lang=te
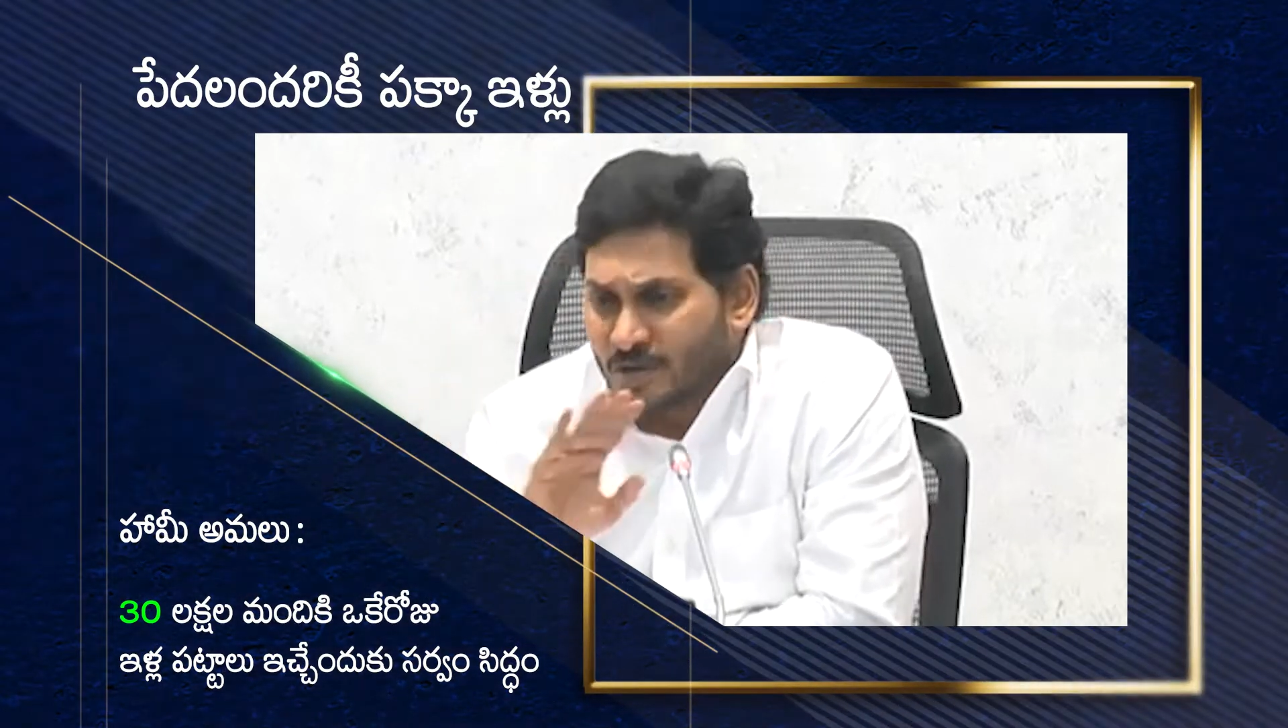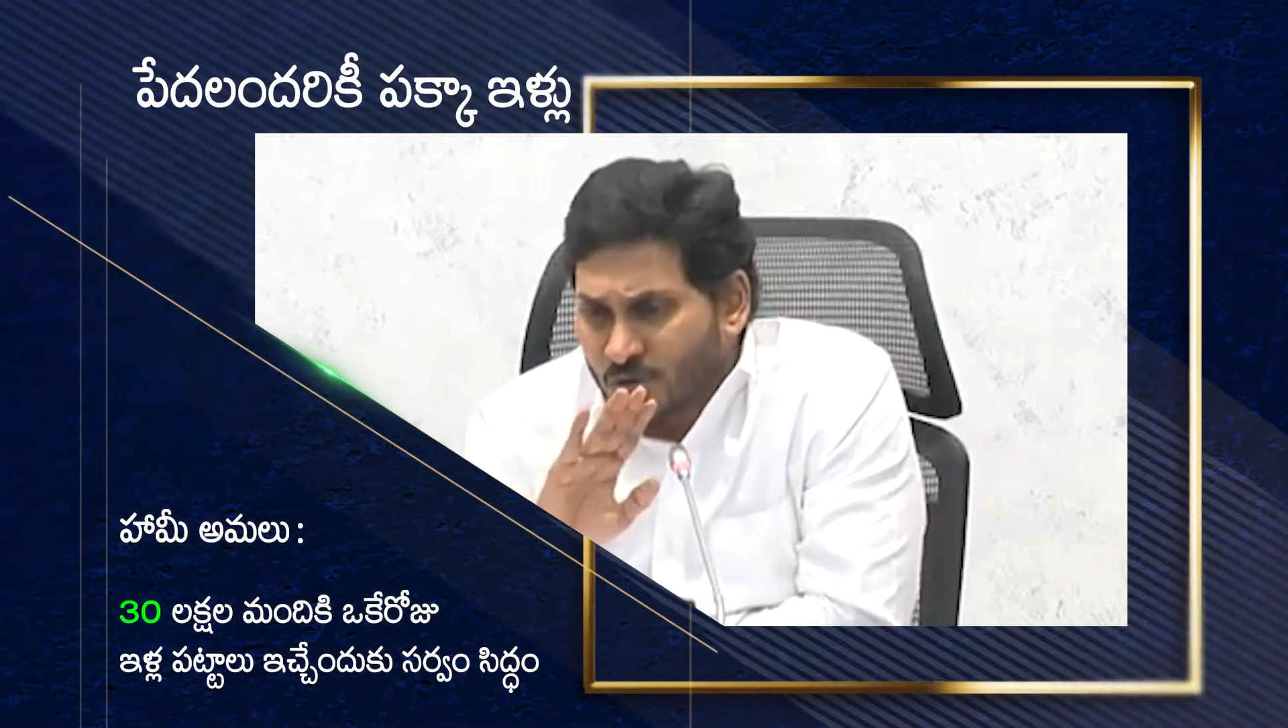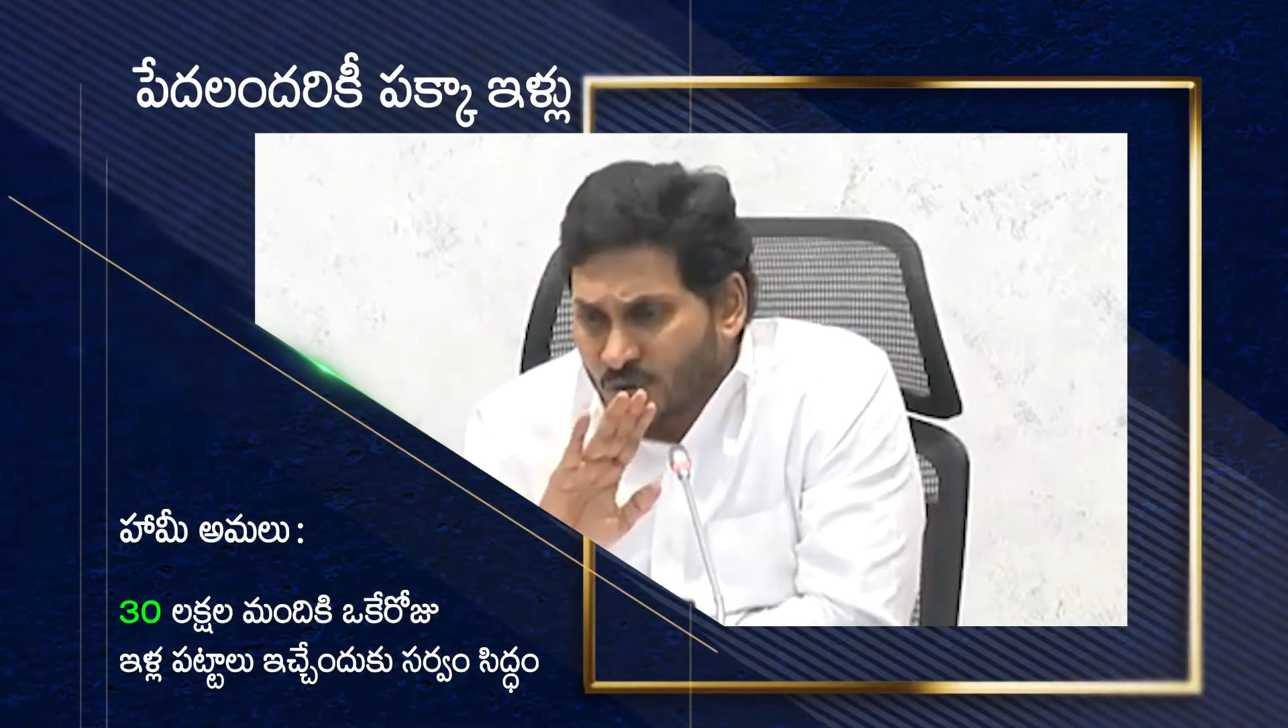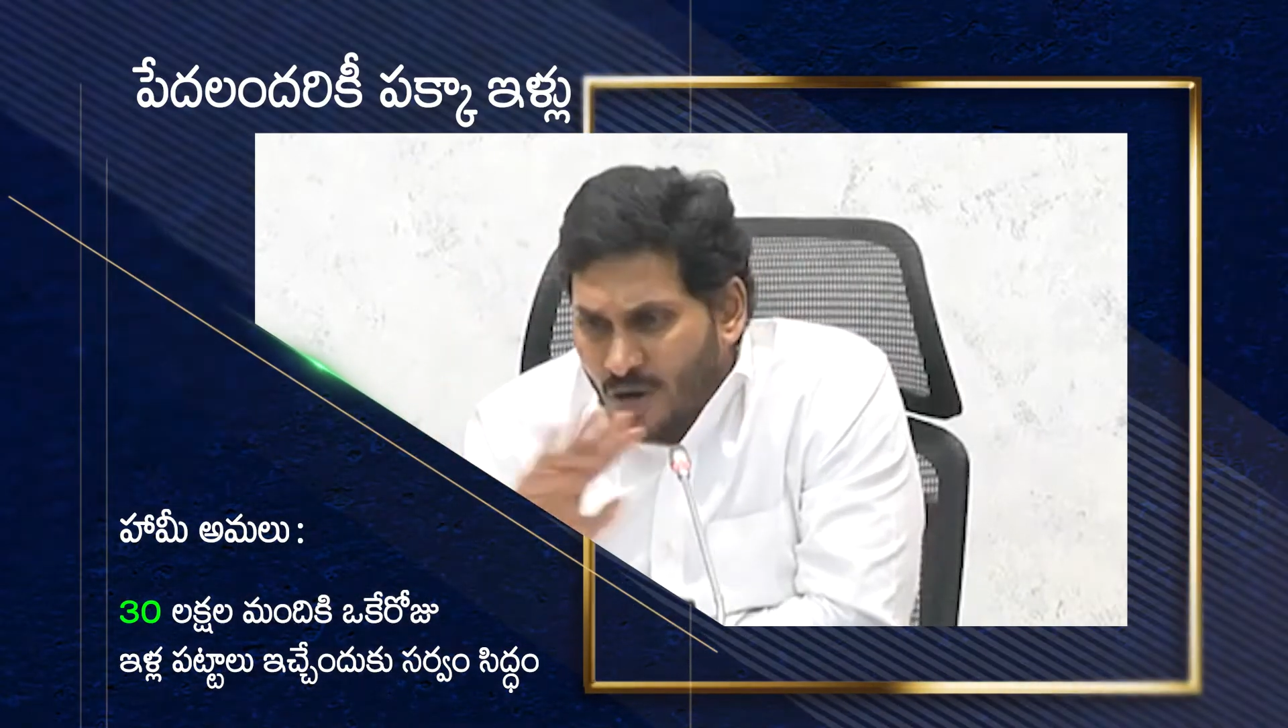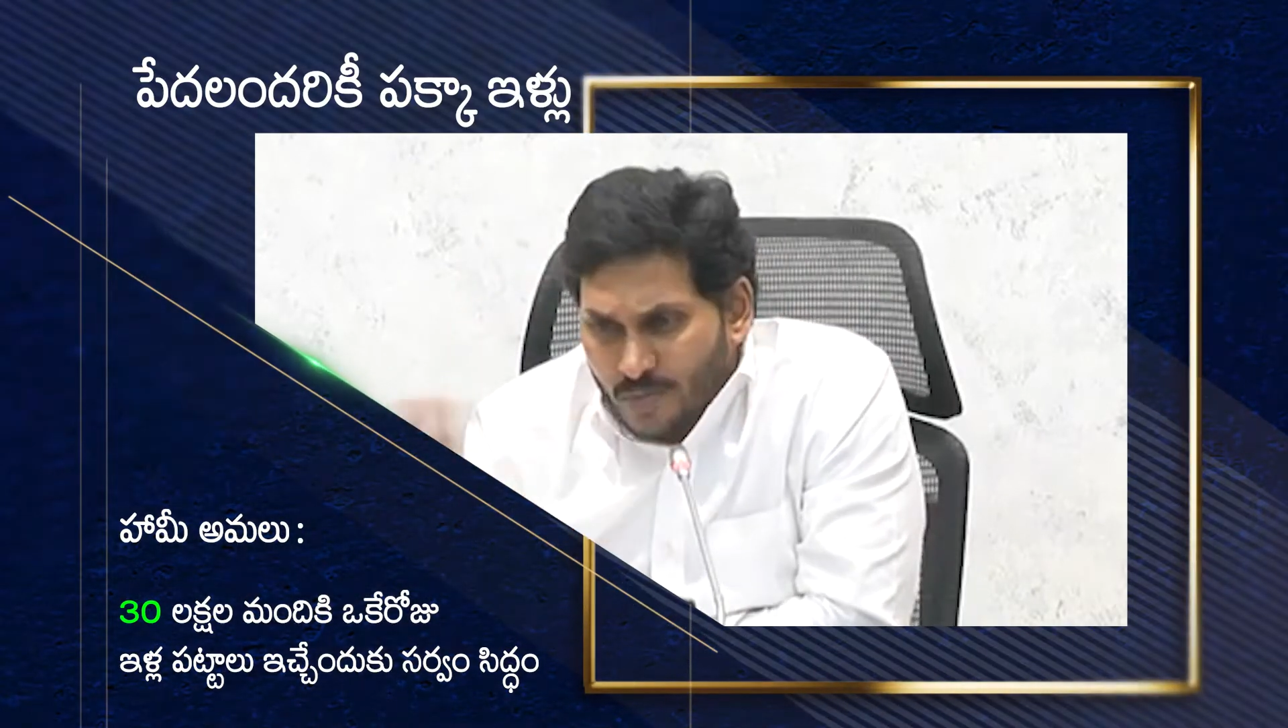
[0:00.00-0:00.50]
ఇస్
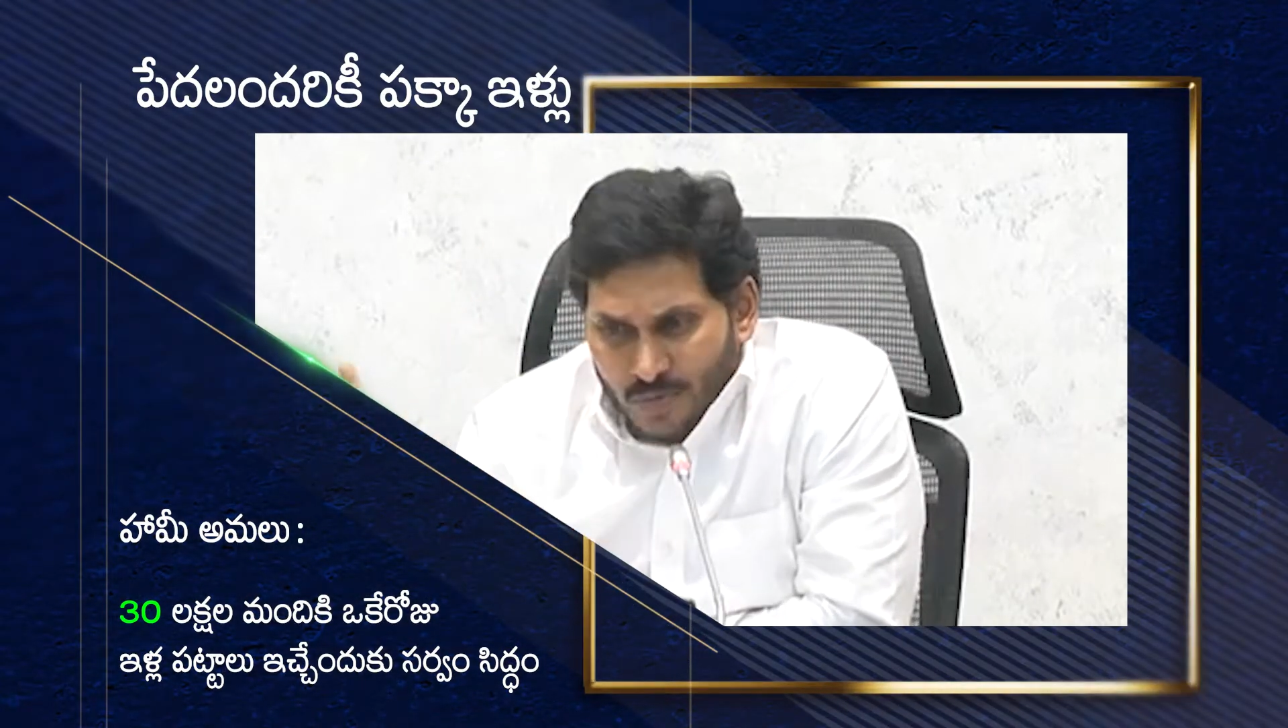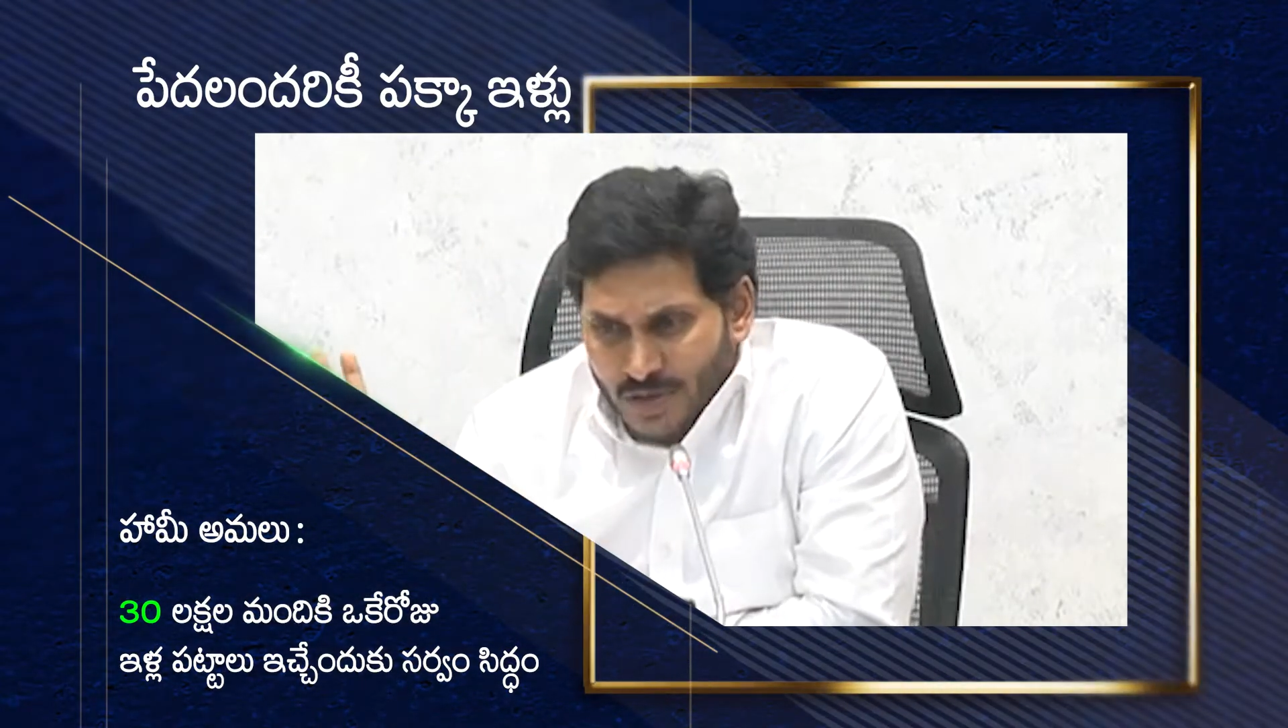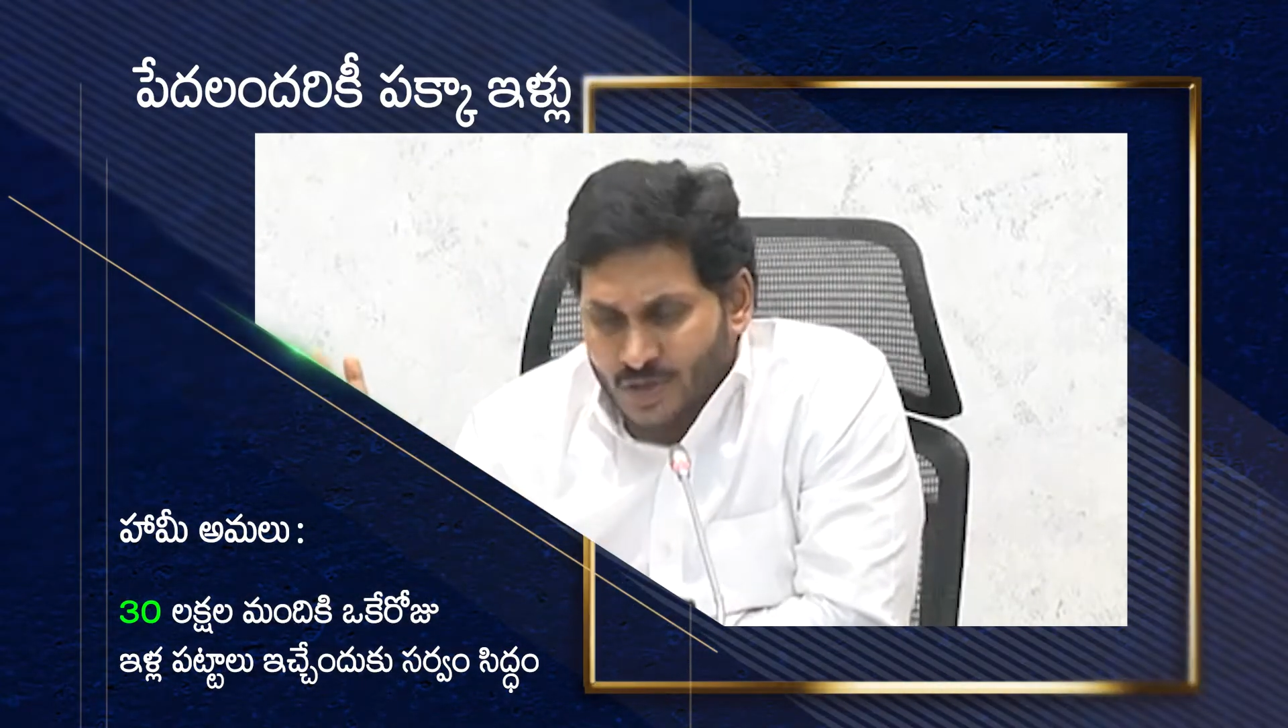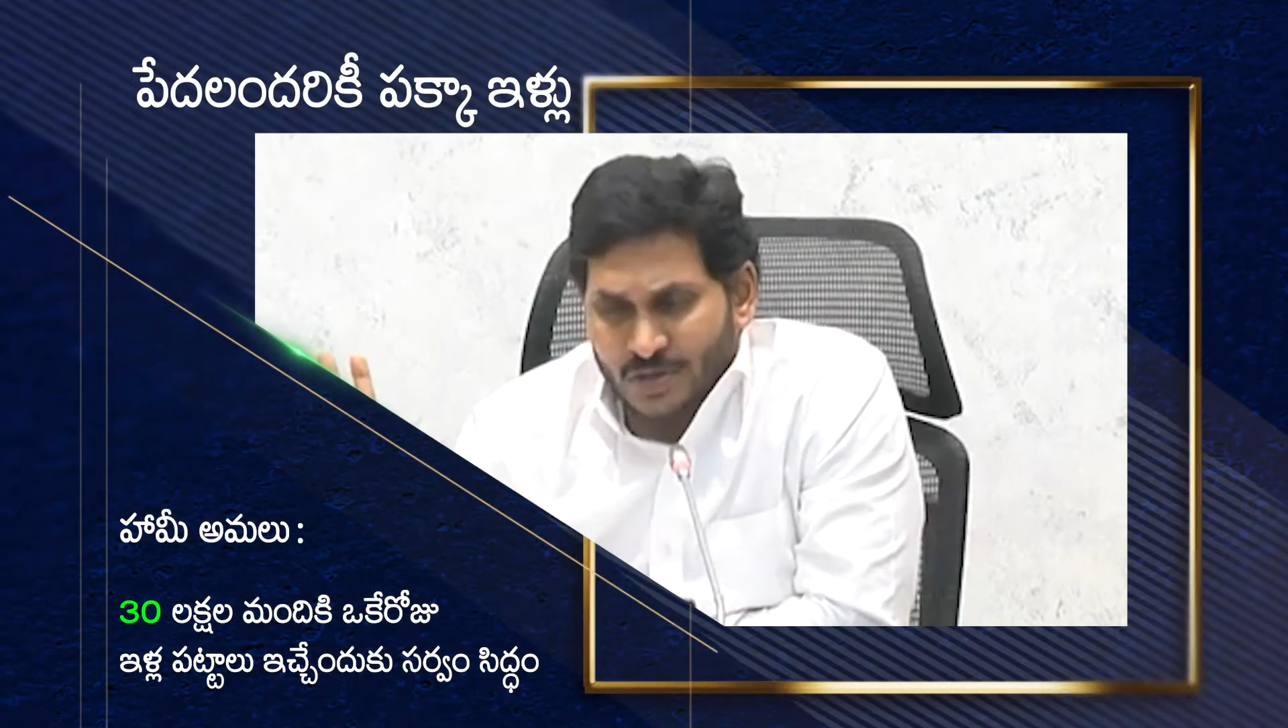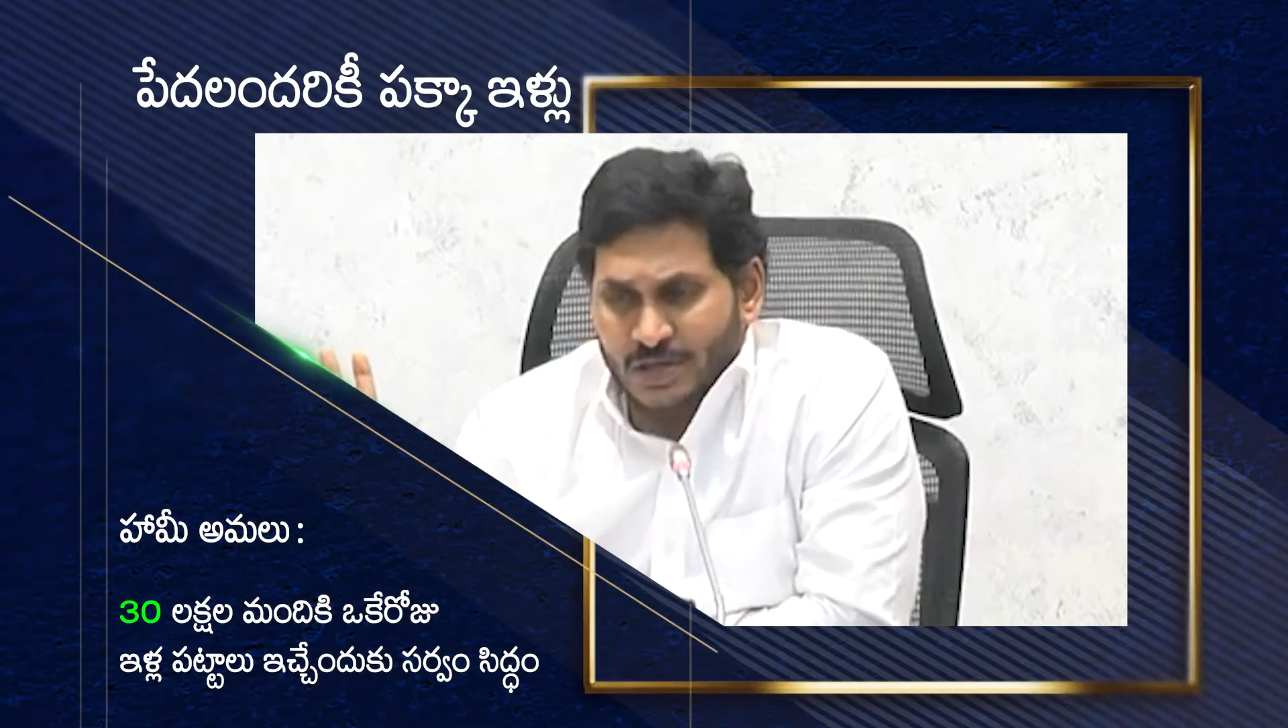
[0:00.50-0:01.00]
నో
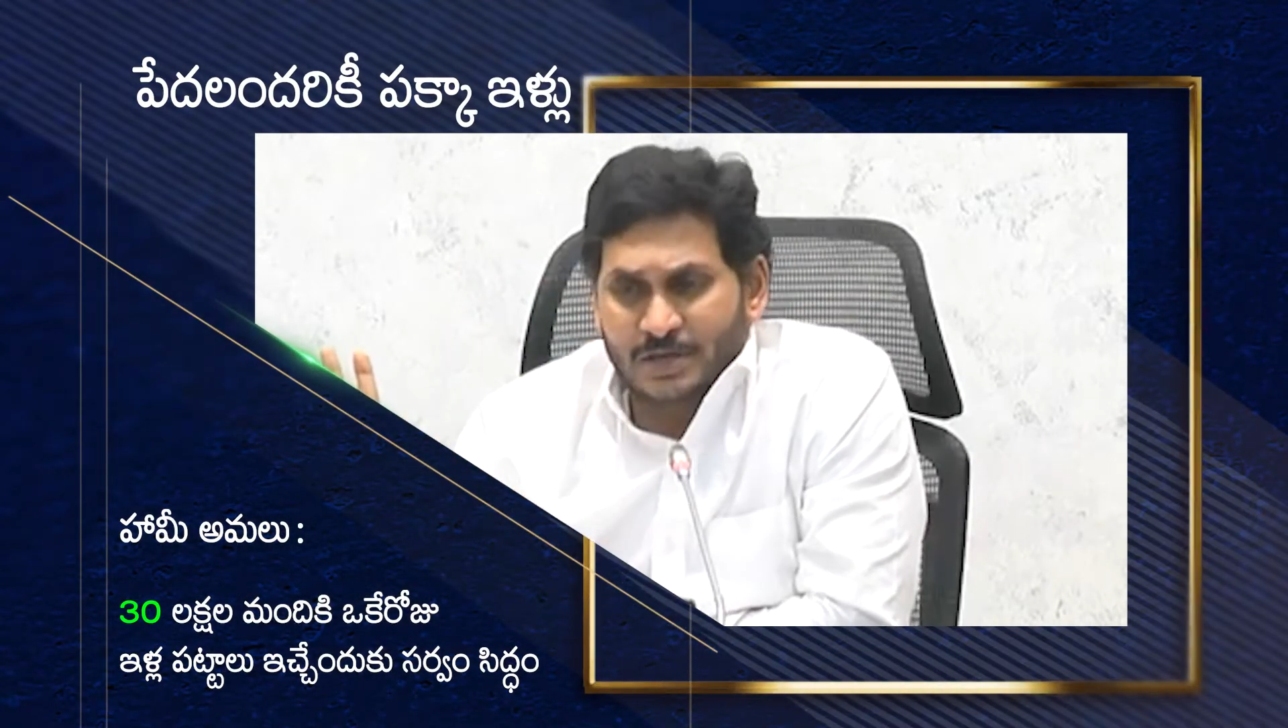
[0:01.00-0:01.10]
కాంప్రమైజ్ compromise